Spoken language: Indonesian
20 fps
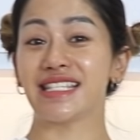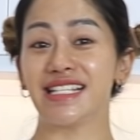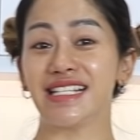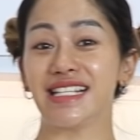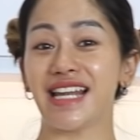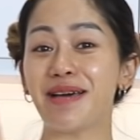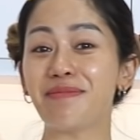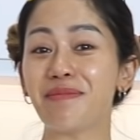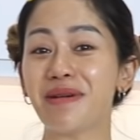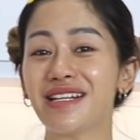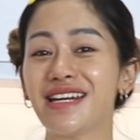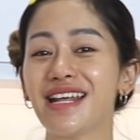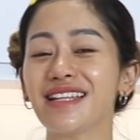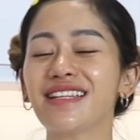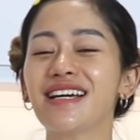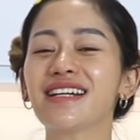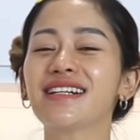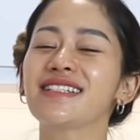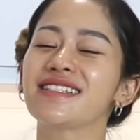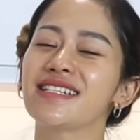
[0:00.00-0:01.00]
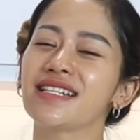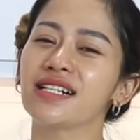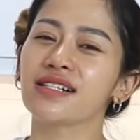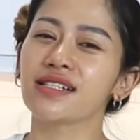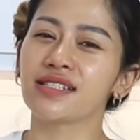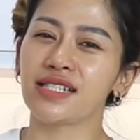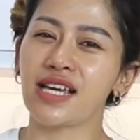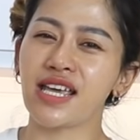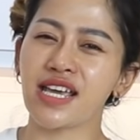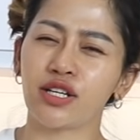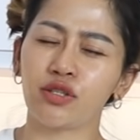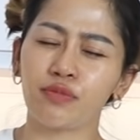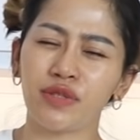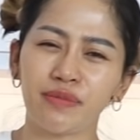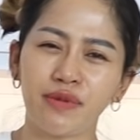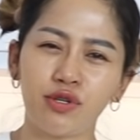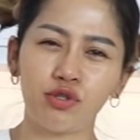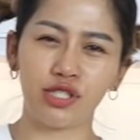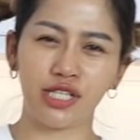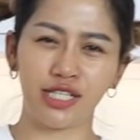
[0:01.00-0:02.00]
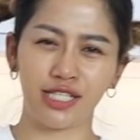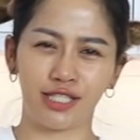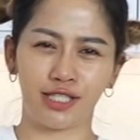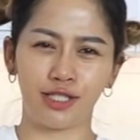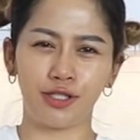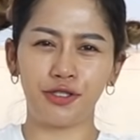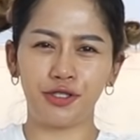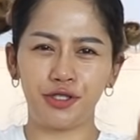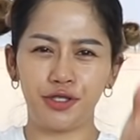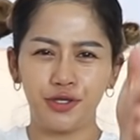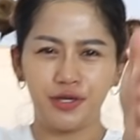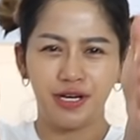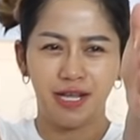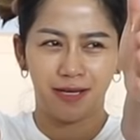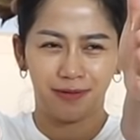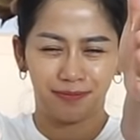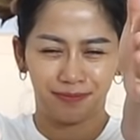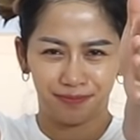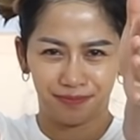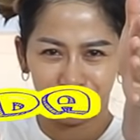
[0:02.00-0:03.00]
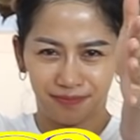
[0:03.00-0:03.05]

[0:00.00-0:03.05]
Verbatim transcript: Selamat datang di channel kesayangan umat manusia di seluruh dunia.